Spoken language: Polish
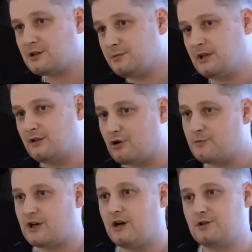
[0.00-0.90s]
tak żeby ten
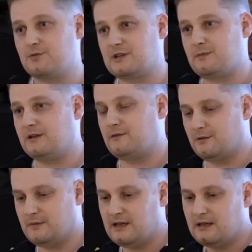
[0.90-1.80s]
ruch przechodził przez
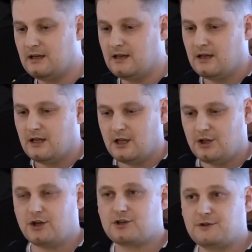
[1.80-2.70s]
platformę.
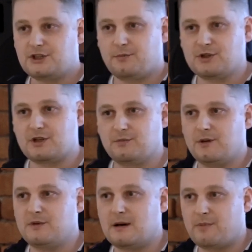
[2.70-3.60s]
No i oczywiście
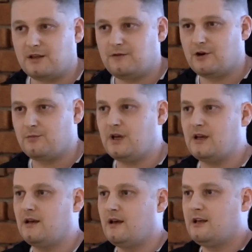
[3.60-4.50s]
potrzebujemy na
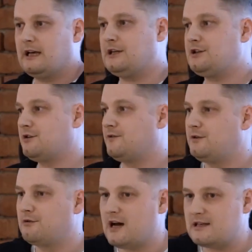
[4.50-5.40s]
platformie jakiejś
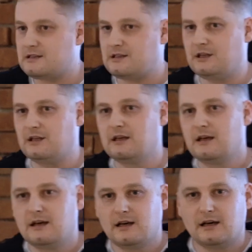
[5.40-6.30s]
konfiguracji.
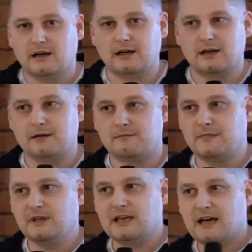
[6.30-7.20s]
E,
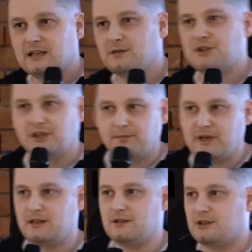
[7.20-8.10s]
ja na tym się nie
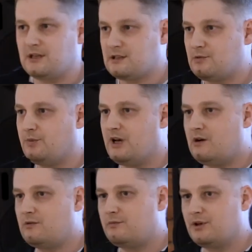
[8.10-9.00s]
będę dzisiaj
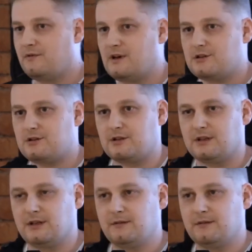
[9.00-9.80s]
skupiał, ponieważ